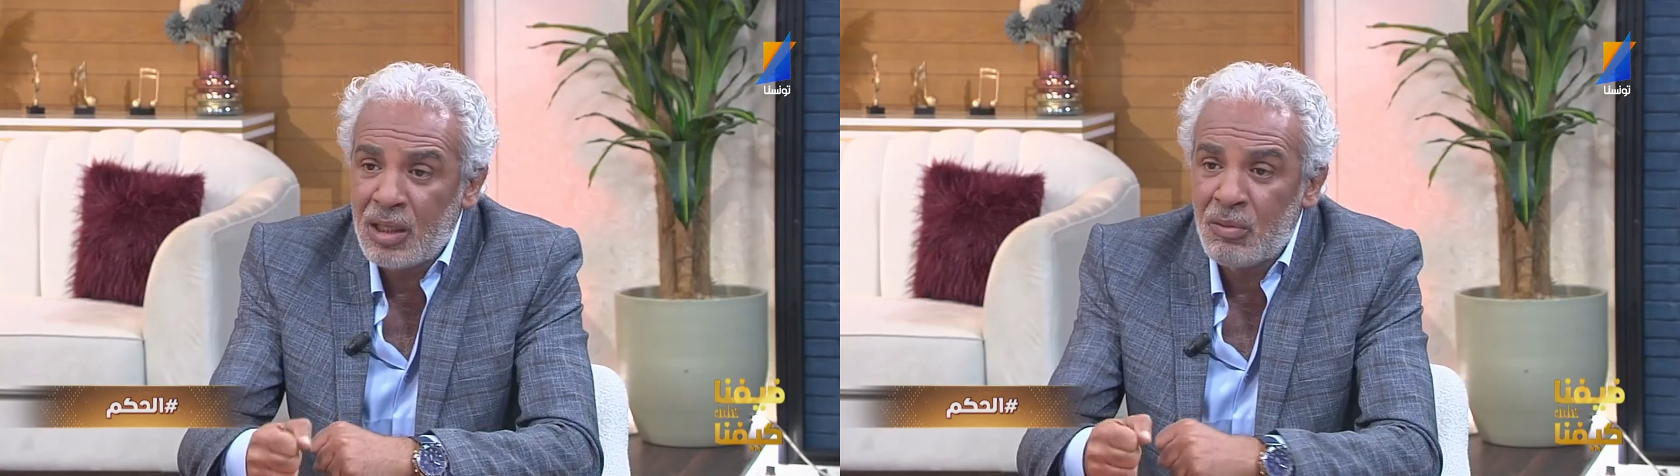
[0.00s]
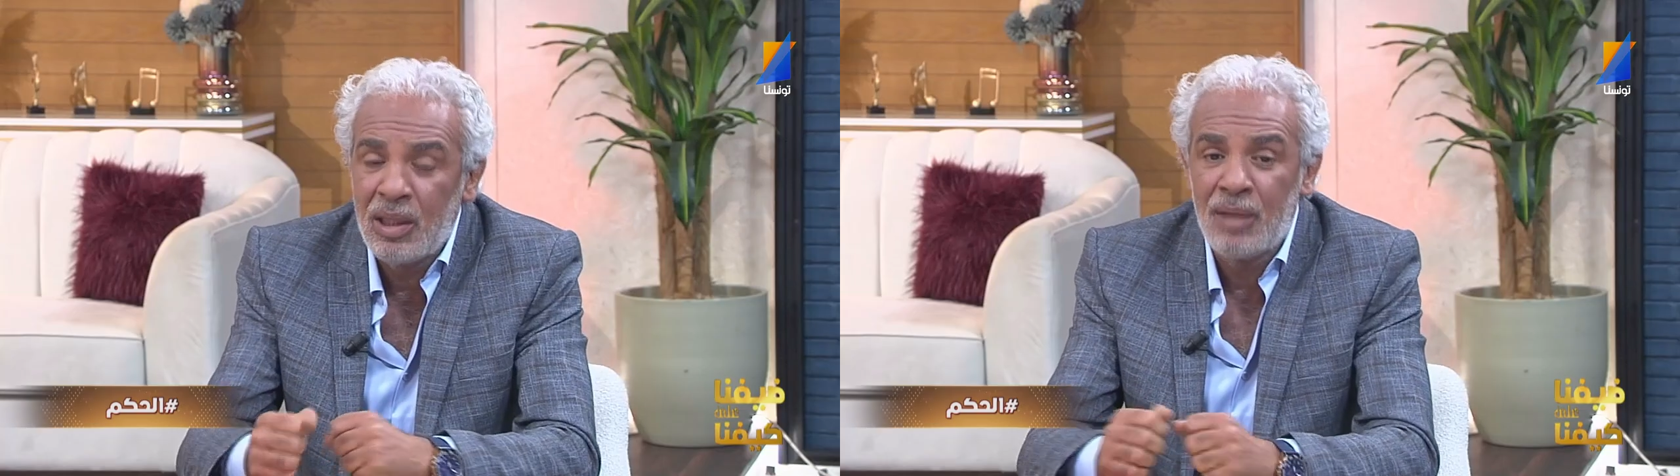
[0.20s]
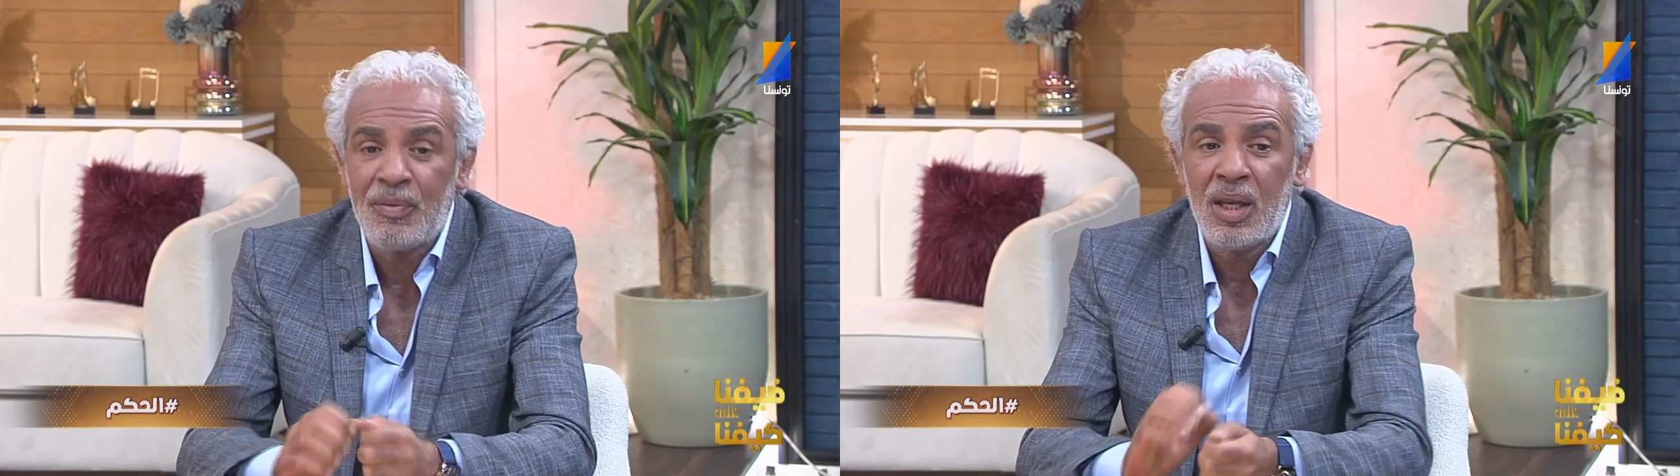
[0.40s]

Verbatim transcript: يولي